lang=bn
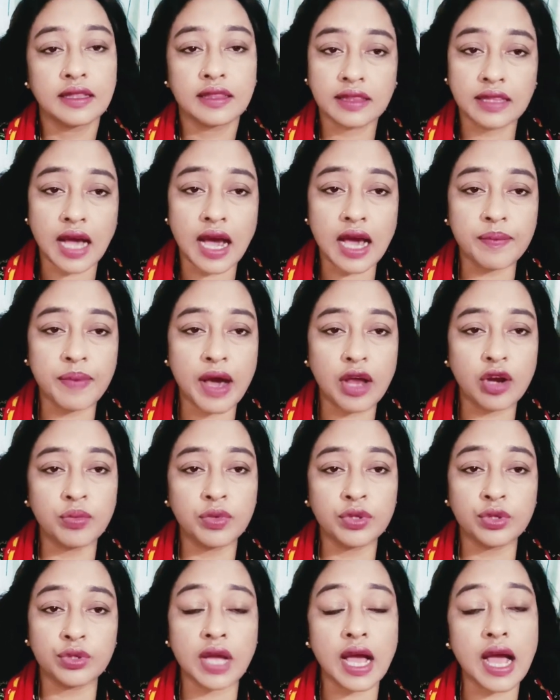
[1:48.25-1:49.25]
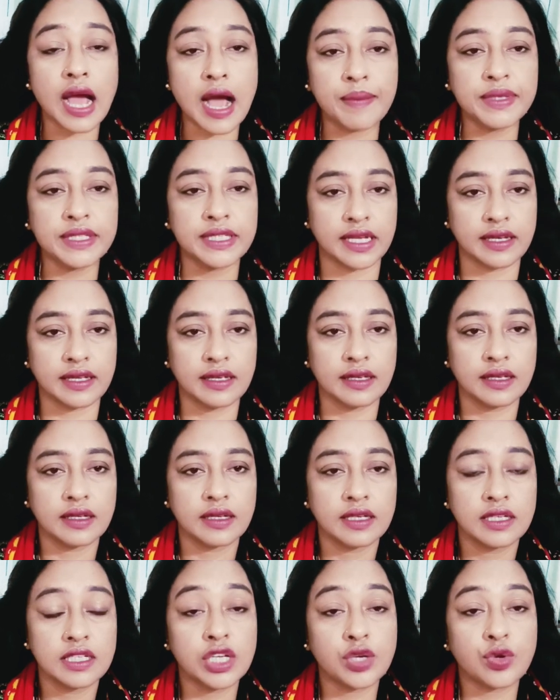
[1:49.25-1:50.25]
তার ভালো মন্দটা আমি জানি
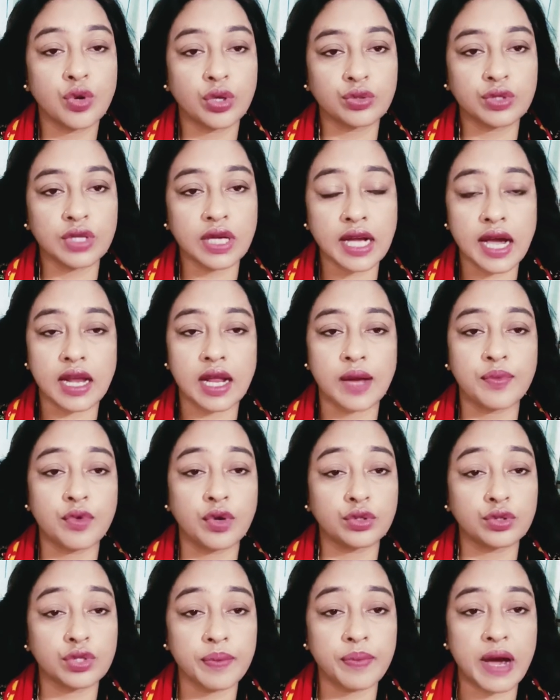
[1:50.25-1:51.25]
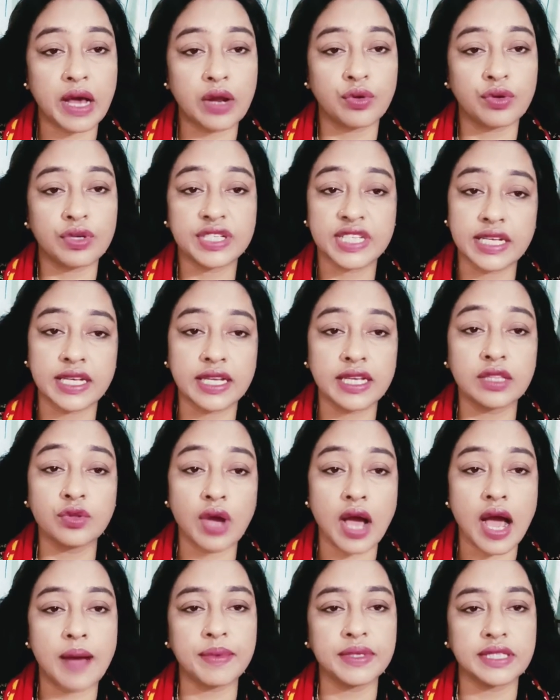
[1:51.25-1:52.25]
সে কতটা খারাপ কতটা ভালো সেটা কিন্তু
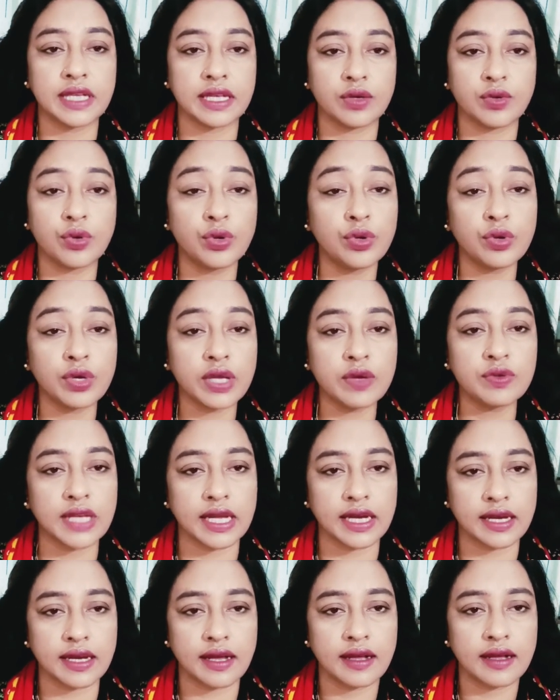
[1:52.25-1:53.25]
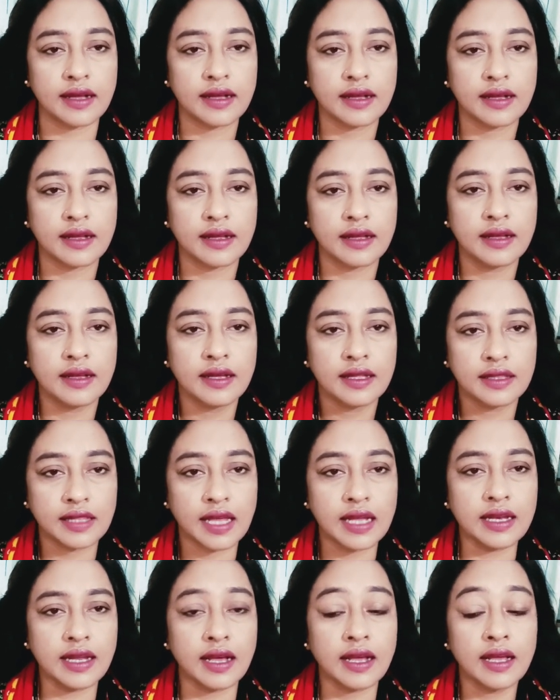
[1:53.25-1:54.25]
আমি জানি অন্য কেউ জানে না
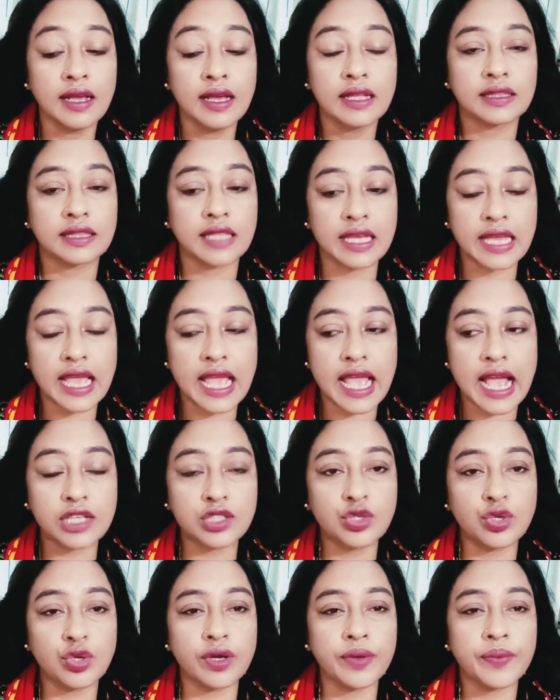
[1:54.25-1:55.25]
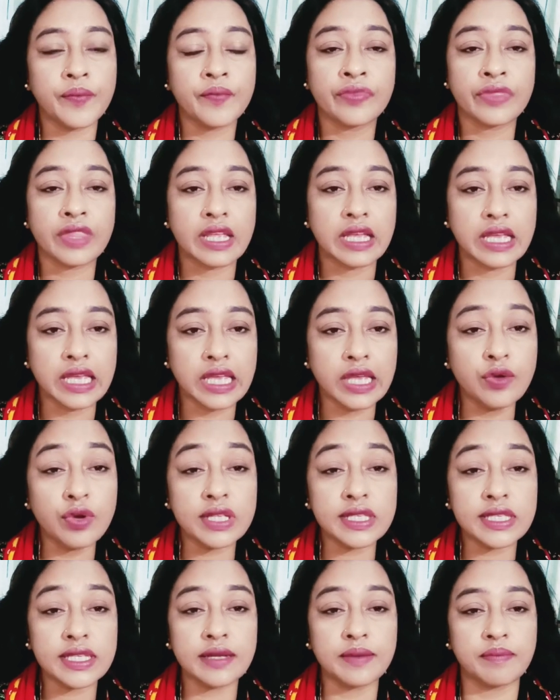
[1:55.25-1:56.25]
তাই না তাই একজন
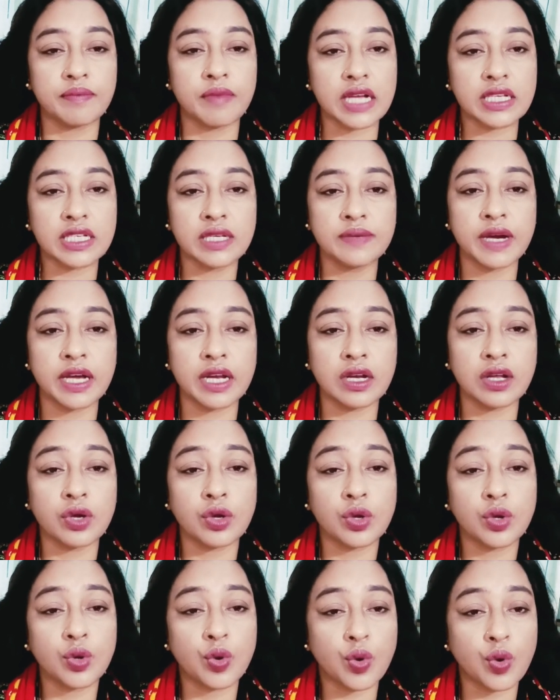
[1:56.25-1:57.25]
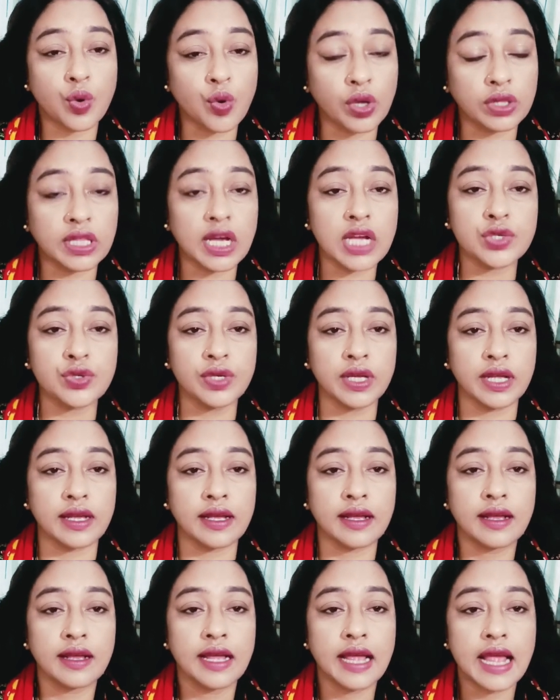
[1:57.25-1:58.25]
ইউএসের মাসিমার কথা শুনে
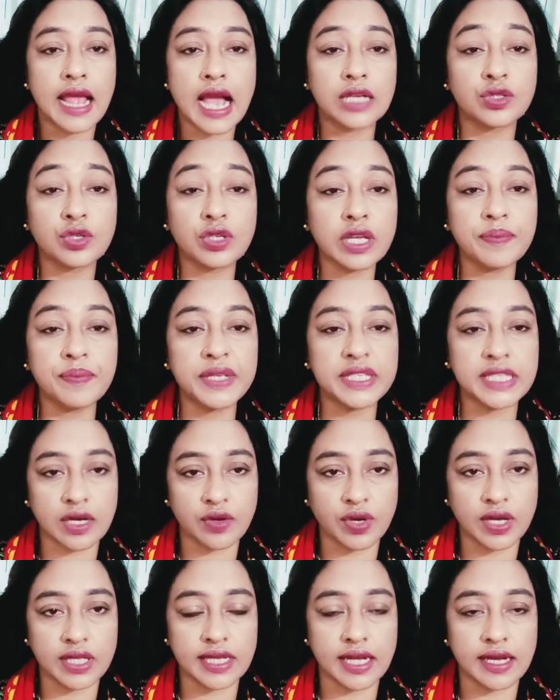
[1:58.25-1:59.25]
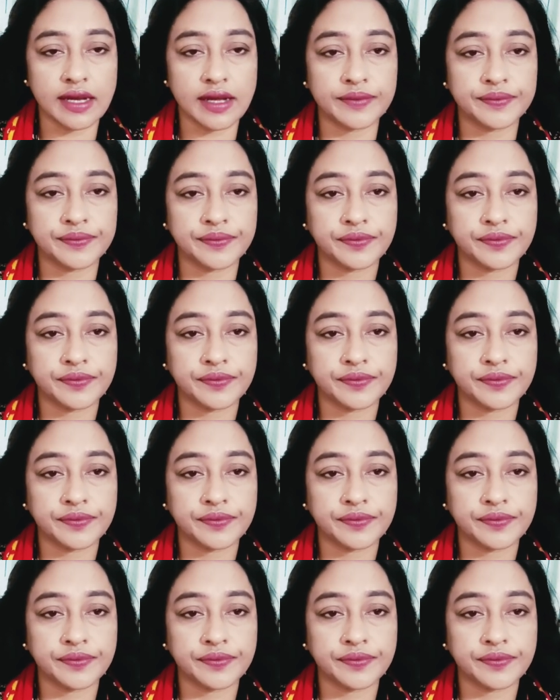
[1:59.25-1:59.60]
একজনকে বিচার করা যায় না